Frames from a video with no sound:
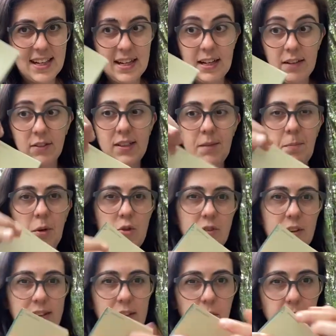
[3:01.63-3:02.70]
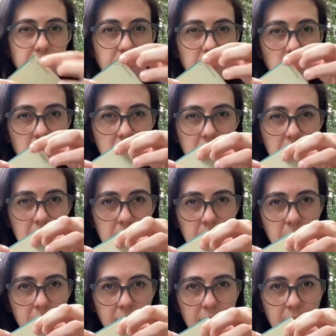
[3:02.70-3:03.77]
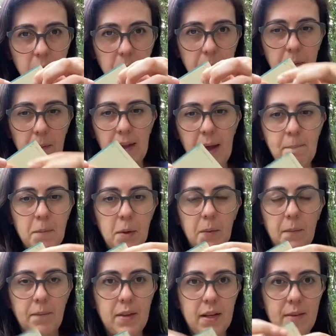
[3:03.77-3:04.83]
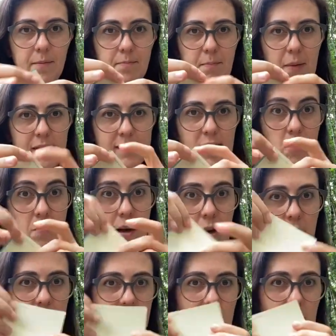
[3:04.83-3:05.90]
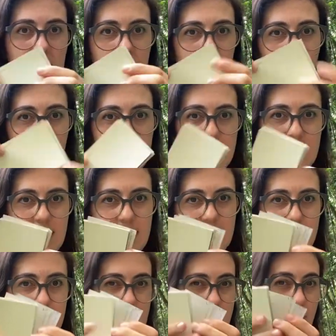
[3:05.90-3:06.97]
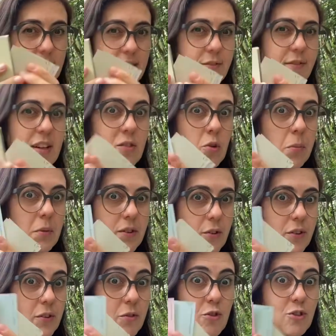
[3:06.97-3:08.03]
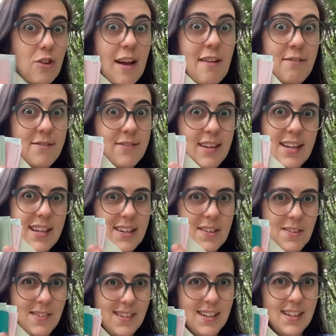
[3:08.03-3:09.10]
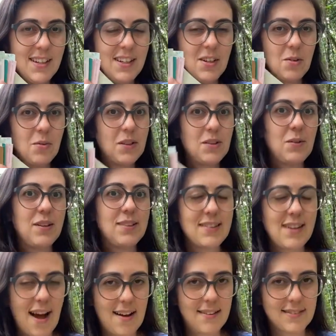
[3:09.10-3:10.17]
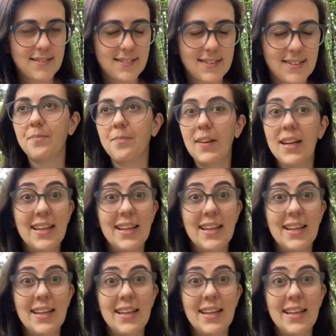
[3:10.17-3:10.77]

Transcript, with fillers: Você pode fazer um furinho aqui no, na ponta, passar uma argolinha e aí você faz como se fosse um chaveiro com as suas cartas.